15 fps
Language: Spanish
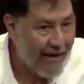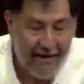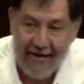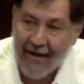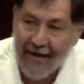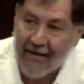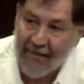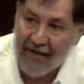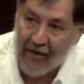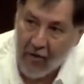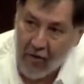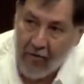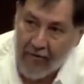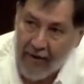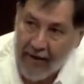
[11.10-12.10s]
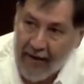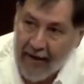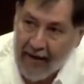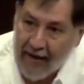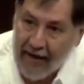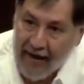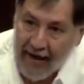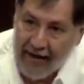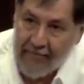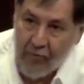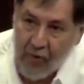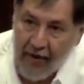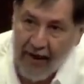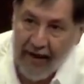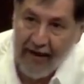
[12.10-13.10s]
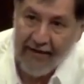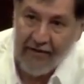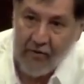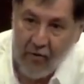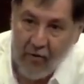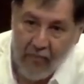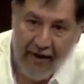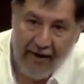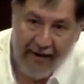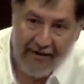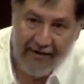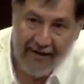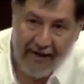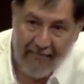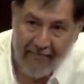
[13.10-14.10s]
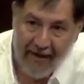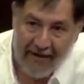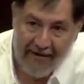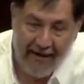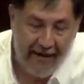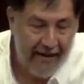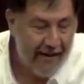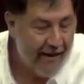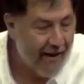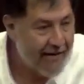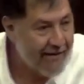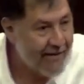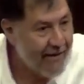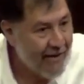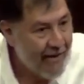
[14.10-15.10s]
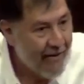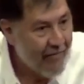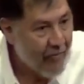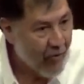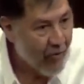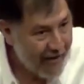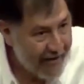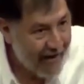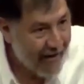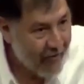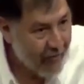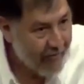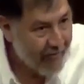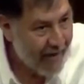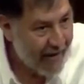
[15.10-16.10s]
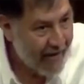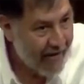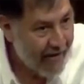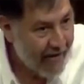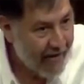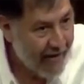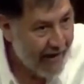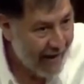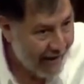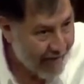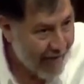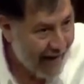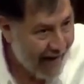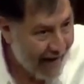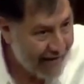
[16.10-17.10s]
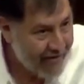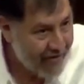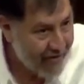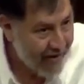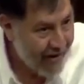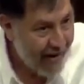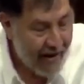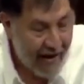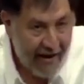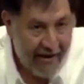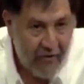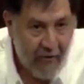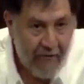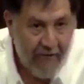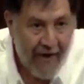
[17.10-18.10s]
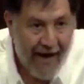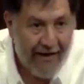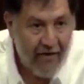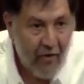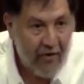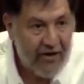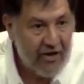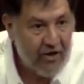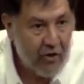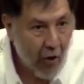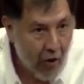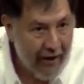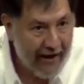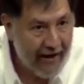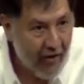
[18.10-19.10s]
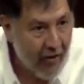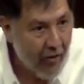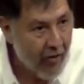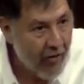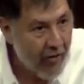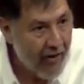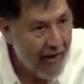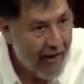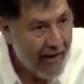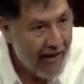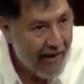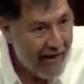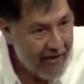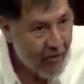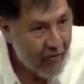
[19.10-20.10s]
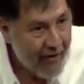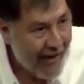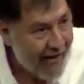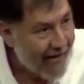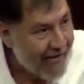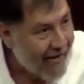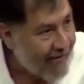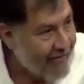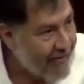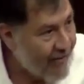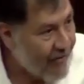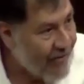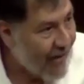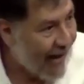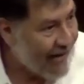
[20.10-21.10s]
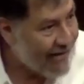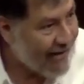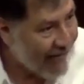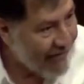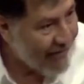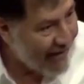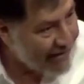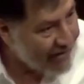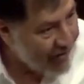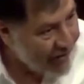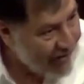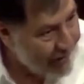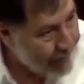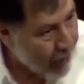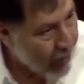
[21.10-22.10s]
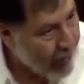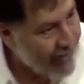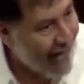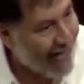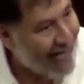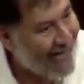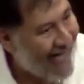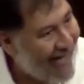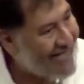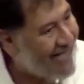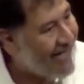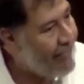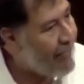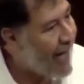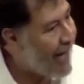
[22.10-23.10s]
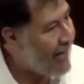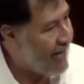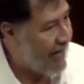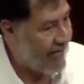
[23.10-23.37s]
determinó que las mujeres no pueden ser perseguidas por interrumpir el embarazo. Es un fallo histórico, es una, una determinación importantísima